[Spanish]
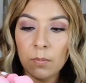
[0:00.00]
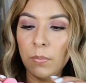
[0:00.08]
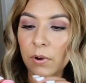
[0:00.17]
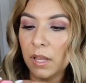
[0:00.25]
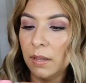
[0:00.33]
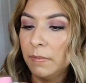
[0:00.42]

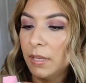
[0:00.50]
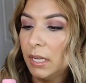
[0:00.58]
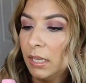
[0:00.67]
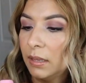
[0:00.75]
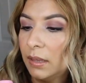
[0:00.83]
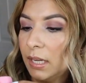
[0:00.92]
porque
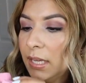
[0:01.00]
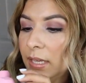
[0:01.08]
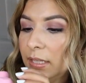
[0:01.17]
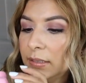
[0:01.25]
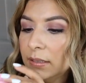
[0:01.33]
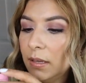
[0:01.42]
vienen
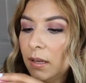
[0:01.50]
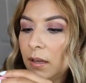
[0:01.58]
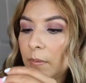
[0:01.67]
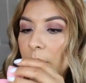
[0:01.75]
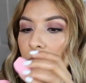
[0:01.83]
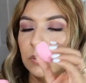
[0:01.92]
tres.
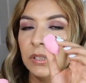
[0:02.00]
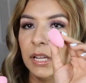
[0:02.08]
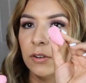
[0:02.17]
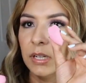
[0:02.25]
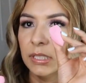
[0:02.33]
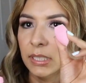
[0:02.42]
Ah, me
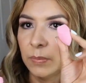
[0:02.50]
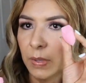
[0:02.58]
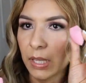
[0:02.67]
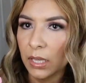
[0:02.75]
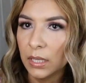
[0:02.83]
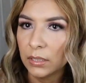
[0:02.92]
gustaron estas
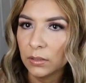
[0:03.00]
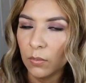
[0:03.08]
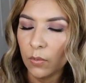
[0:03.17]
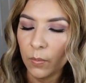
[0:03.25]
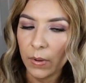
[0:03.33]
pequeñas como